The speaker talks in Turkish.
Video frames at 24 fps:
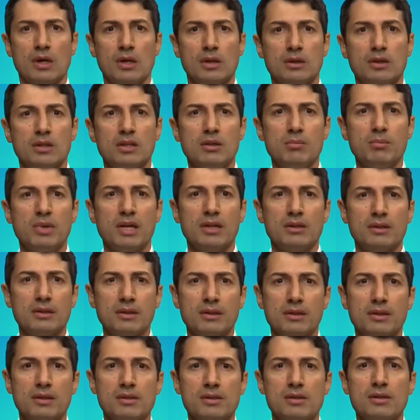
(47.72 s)
Dilbert
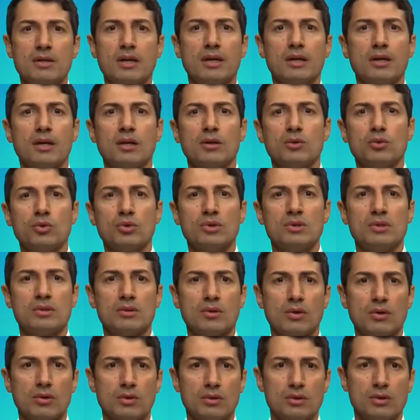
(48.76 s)
ilkesi karikatürist
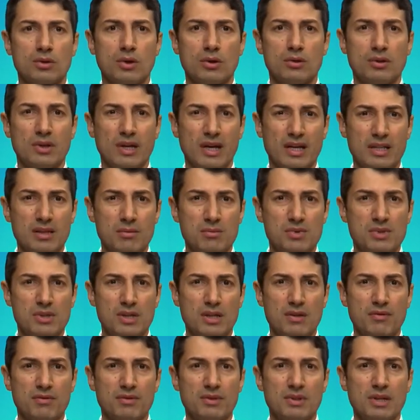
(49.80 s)
Scott Adams
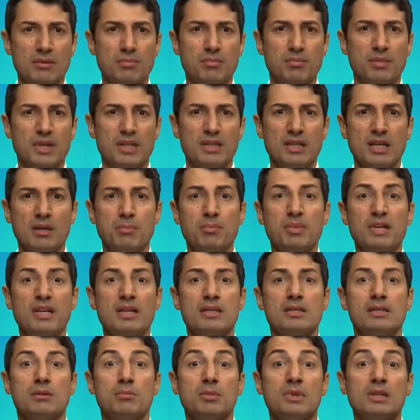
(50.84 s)
tarafından Peter
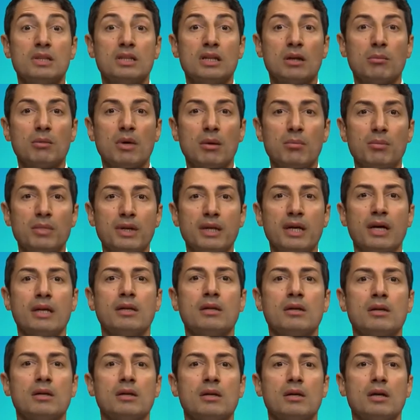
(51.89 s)
prensibini tamamlayan
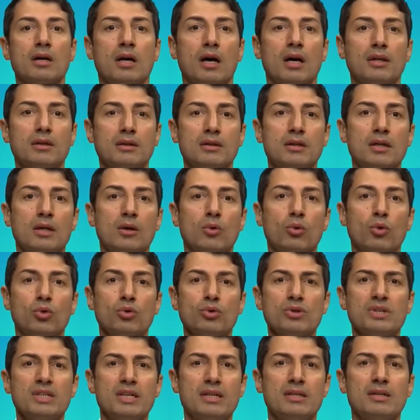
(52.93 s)
hatta
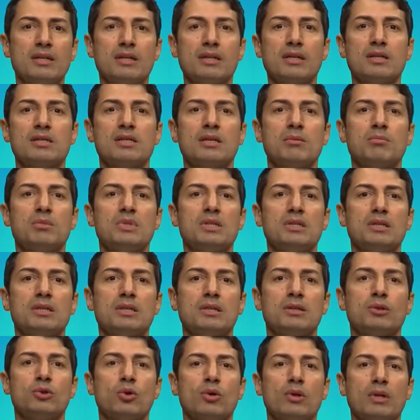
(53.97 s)
onun yerine geçen bir
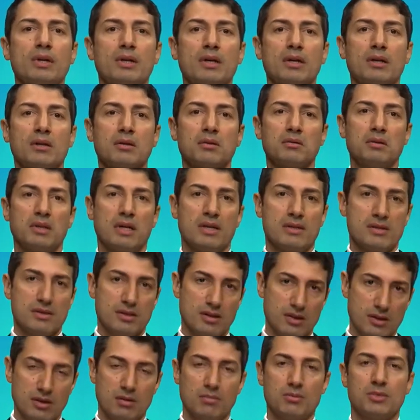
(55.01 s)
ilke olarak lanse
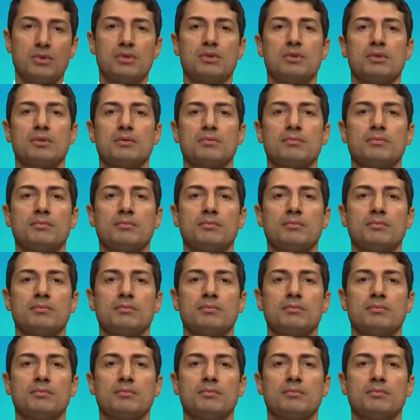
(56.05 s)
edilmiştir.